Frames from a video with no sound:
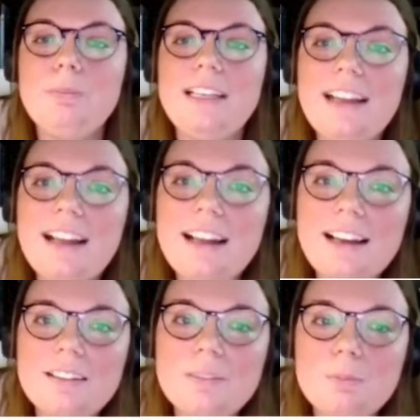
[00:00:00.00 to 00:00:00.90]

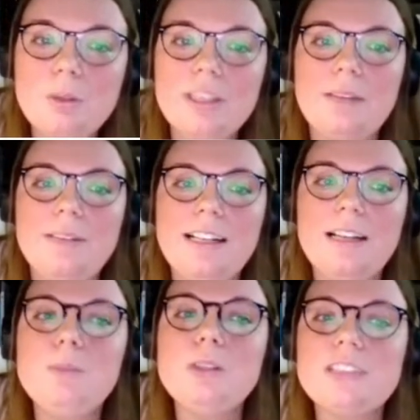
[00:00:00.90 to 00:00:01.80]
picar, puede haber
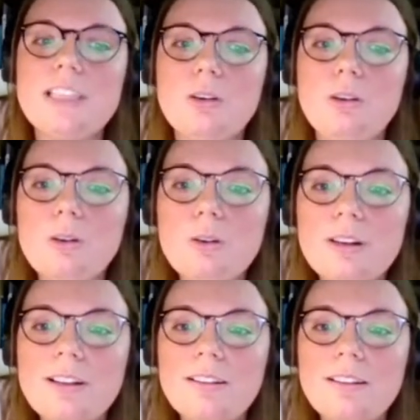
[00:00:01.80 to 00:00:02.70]
cambios de
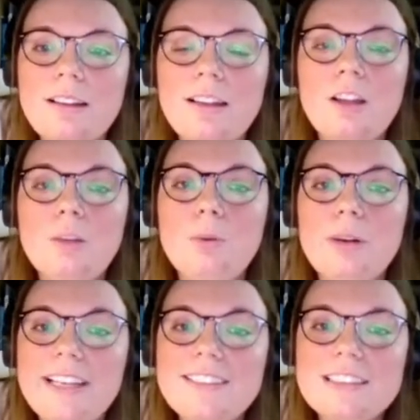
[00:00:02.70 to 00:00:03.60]
color,
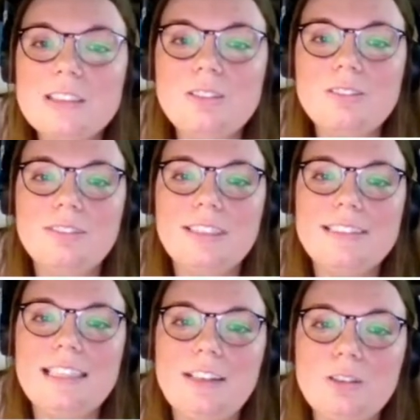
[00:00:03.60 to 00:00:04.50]
por eso,
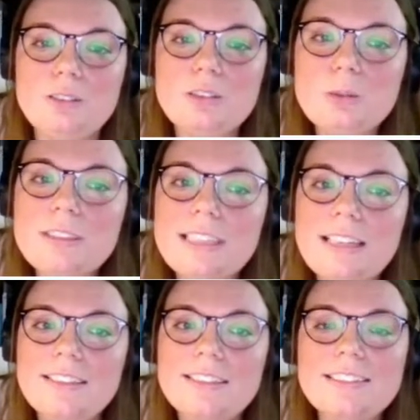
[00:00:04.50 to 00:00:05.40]
desde la
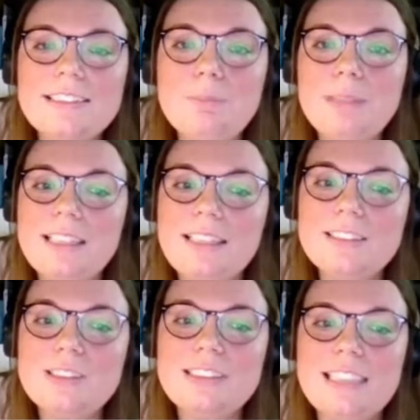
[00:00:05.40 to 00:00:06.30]
consulta, antes de empezar
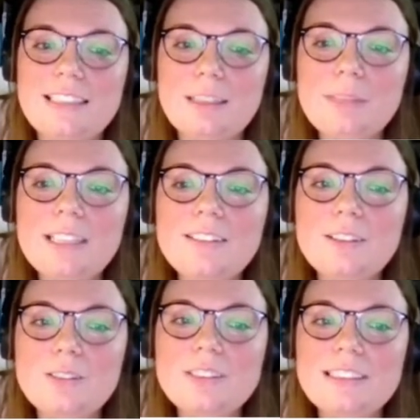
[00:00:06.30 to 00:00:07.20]
estos
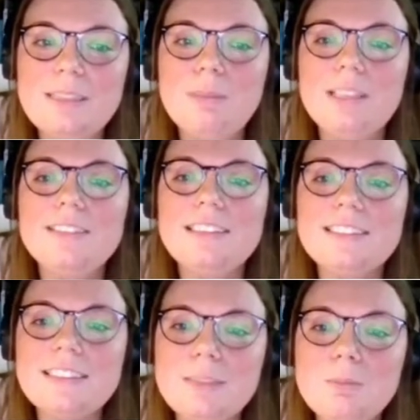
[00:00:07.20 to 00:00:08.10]
tratamientos, siempre
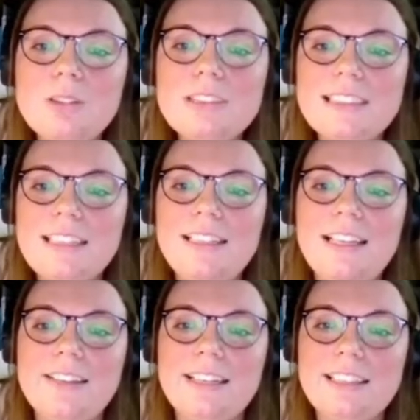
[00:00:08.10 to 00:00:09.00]
insistimos en
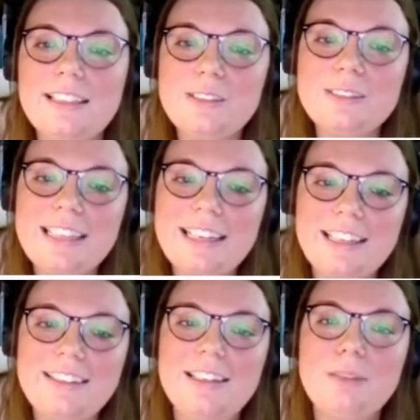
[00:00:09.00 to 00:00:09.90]
la hidratación
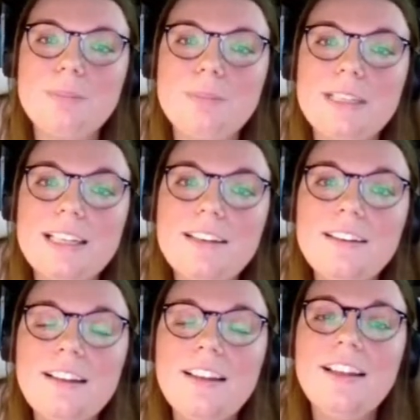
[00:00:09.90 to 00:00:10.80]
diaria de la
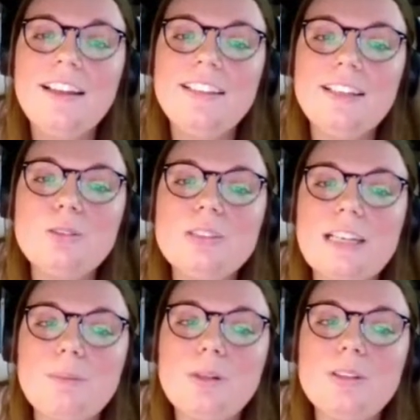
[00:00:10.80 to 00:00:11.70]
piel y en
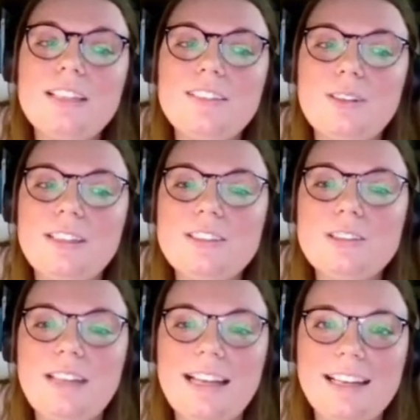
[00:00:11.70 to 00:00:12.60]
usar protectores
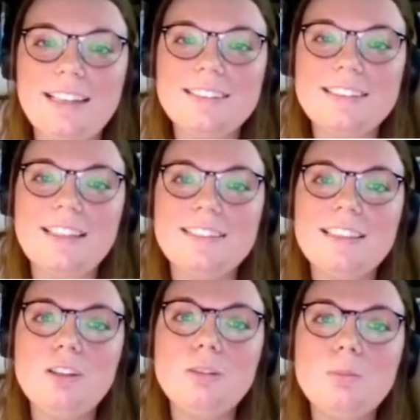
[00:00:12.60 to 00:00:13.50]
solares,
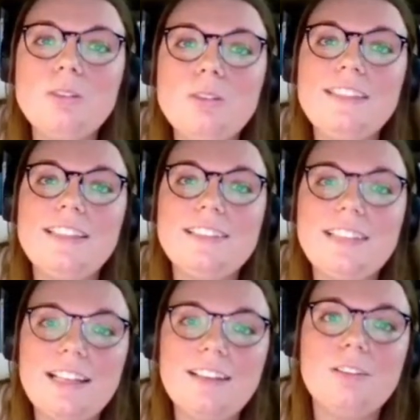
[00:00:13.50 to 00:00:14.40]
así como
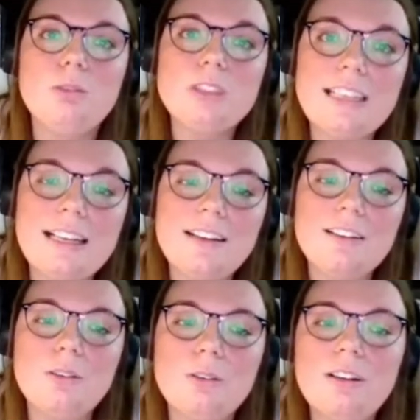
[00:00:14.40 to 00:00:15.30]
intentar
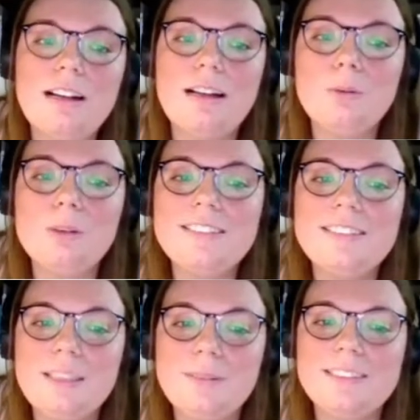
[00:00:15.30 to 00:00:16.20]
usar ¿no?
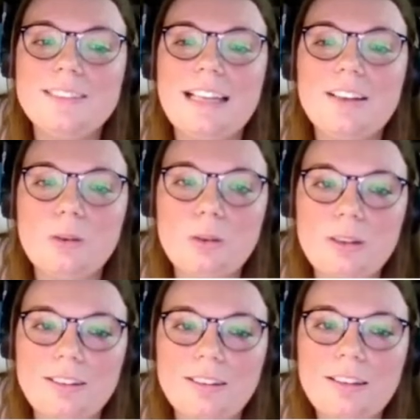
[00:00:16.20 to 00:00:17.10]
jabones libres de
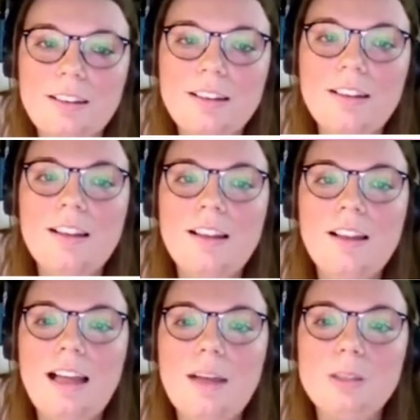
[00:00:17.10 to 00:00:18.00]
alcohol.
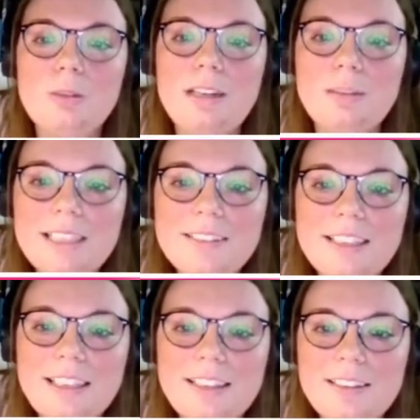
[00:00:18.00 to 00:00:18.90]

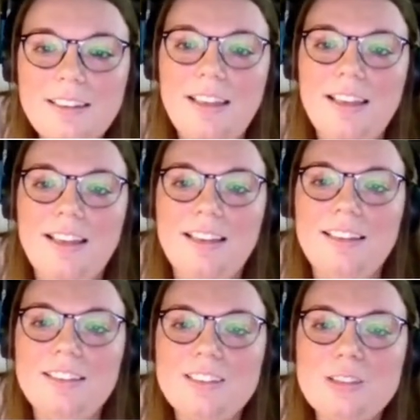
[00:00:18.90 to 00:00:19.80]
Habitualmente eh,
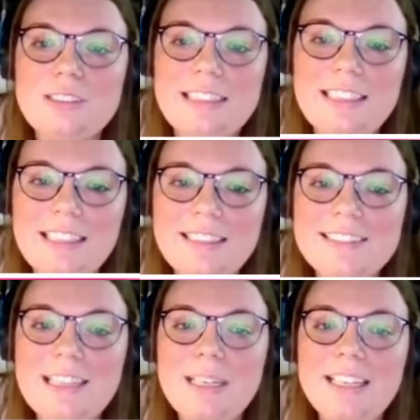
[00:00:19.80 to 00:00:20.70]
las toxicidades
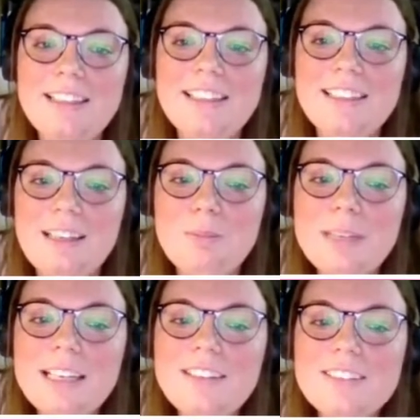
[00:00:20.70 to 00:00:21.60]
que aparecen en la
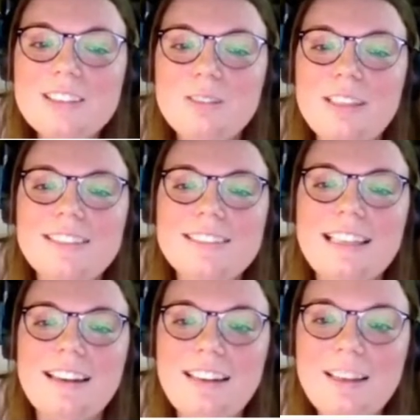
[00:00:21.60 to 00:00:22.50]
piel suelen
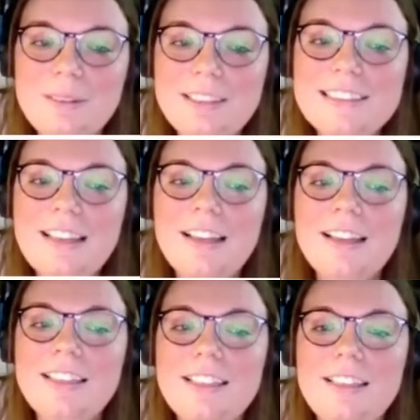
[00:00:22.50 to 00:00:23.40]
ser leves
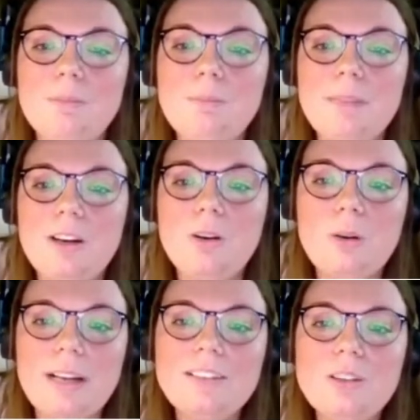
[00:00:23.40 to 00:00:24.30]
y
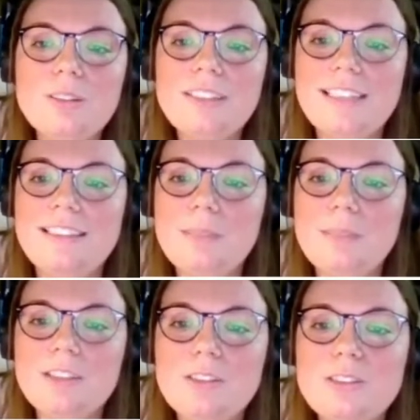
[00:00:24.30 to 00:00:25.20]
mejoran con
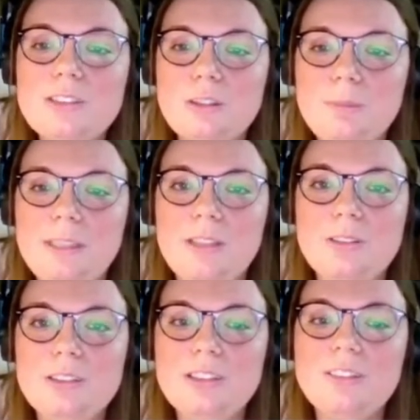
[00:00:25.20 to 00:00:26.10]
tratamientos
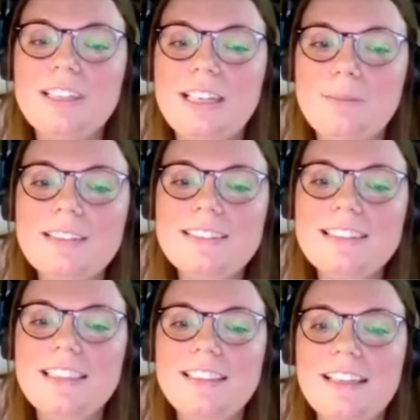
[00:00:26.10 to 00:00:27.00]
tópicos, con cremas
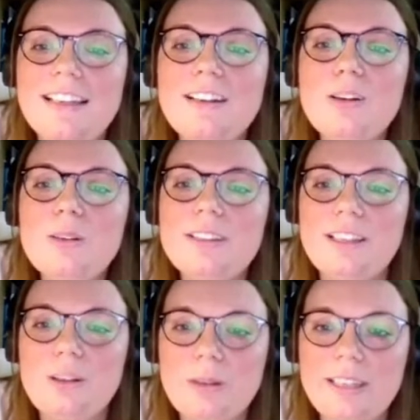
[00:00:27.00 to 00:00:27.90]
que tengan
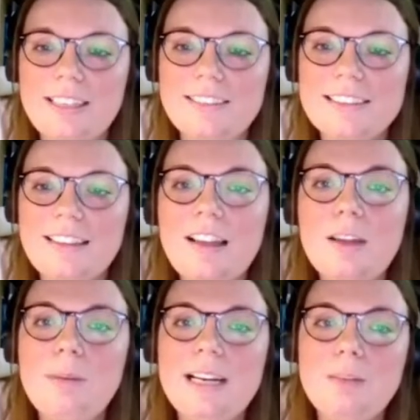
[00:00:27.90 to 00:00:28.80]
corticoides.
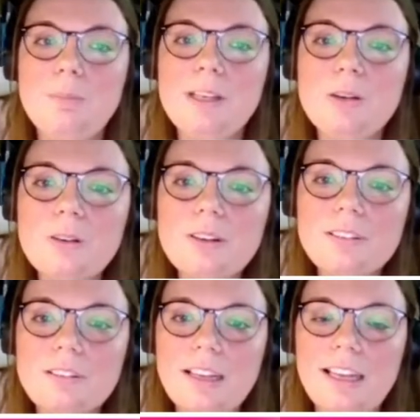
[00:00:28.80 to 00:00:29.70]
Para el
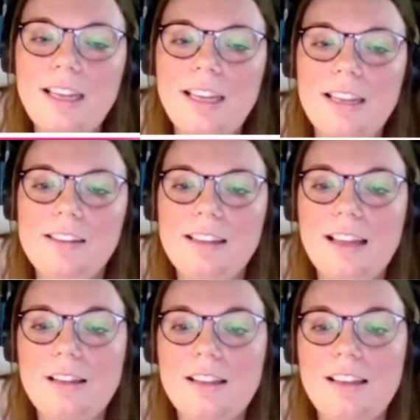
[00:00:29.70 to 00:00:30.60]
picor eh,
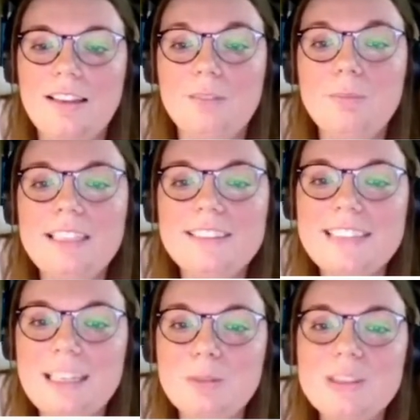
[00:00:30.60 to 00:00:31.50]

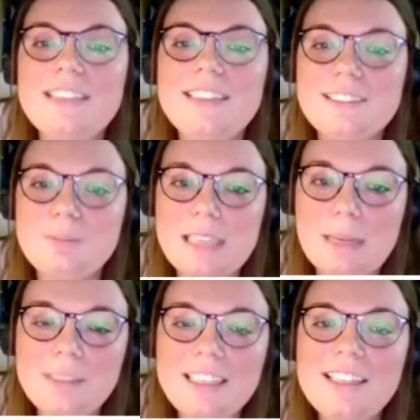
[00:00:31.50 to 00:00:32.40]
administramos
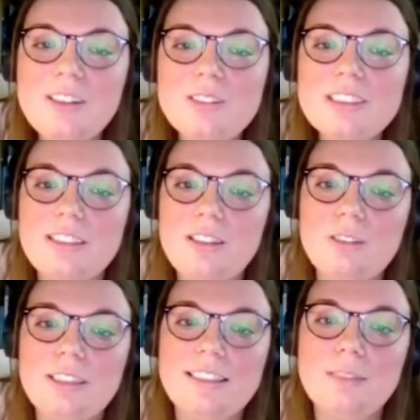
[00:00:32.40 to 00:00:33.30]
antihistamínicos,
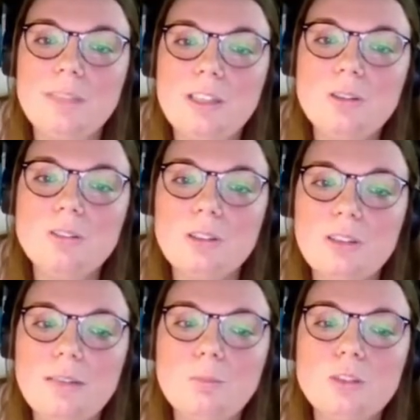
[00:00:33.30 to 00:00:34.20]
lo que también
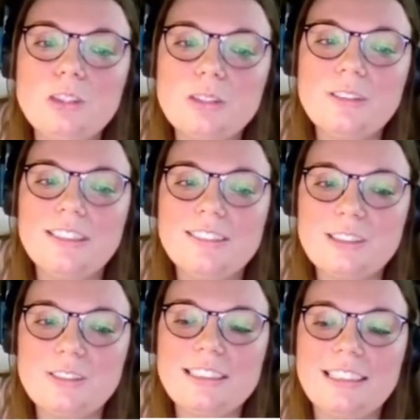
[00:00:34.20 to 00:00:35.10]
controla mucho
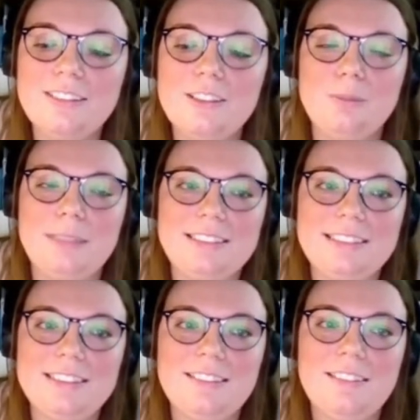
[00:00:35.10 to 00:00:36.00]
estos
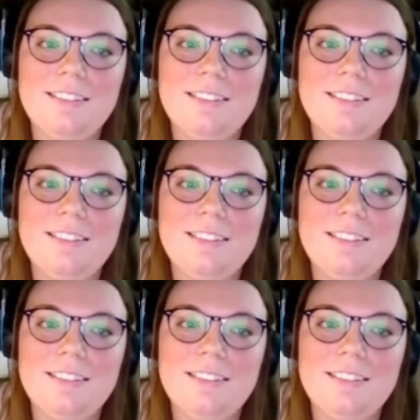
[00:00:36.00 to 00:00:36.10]
síntomas.